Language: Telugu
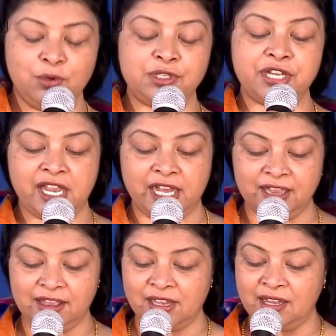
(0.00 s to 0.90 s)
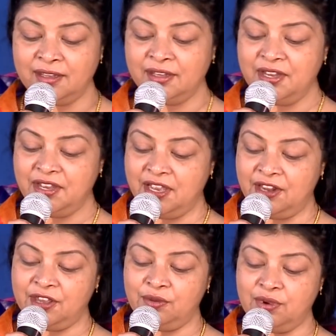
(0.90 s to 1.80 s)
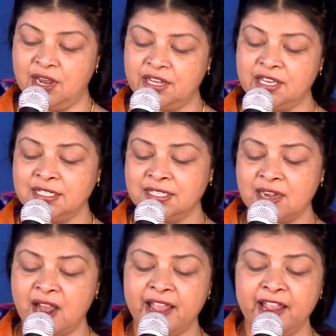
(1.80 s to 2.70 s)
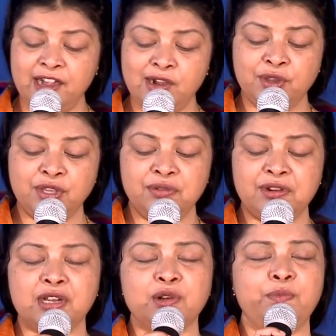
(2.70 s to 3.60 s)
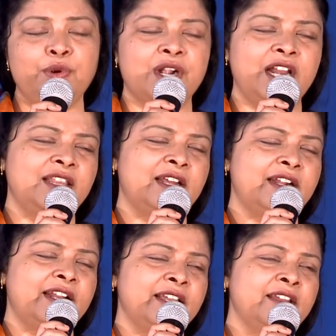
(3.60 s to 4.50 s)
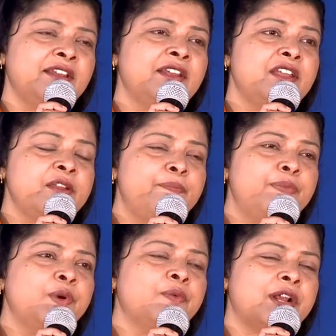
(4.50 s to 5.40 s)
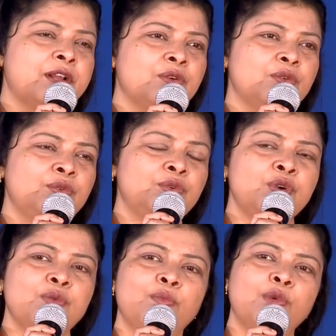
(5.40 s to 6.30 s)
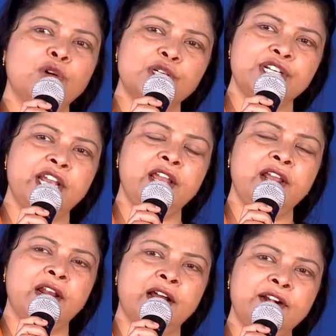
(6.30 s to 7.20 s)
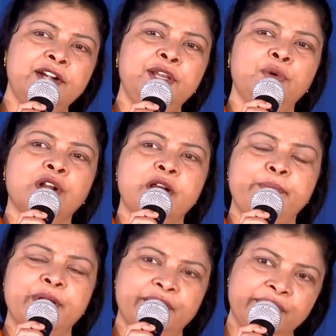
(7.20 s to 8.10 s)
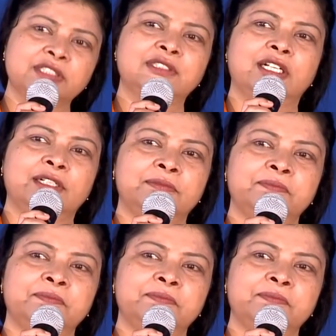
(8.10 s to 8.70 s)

మోషే ఎంత ఎరిగి ఉన్నారు ఇజ్రాయేళ్ళు ఇదివరకు పుట్టలేదంటే ఇప్పుడు వరకు మోషే లాంటి ఒక ప్రవక్త